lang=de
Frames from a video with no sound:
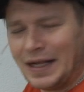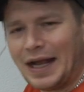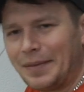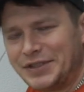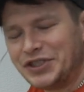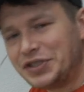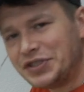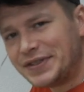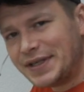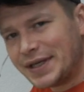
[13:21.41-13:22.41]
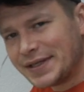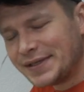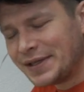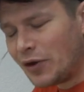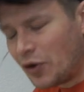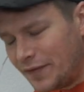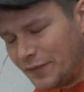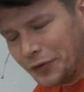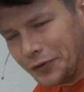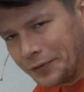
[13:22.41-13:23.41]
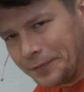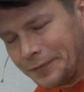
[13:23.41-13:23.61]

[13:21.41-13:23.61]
Aber die Stichsäge ist in der neuen Wohnung.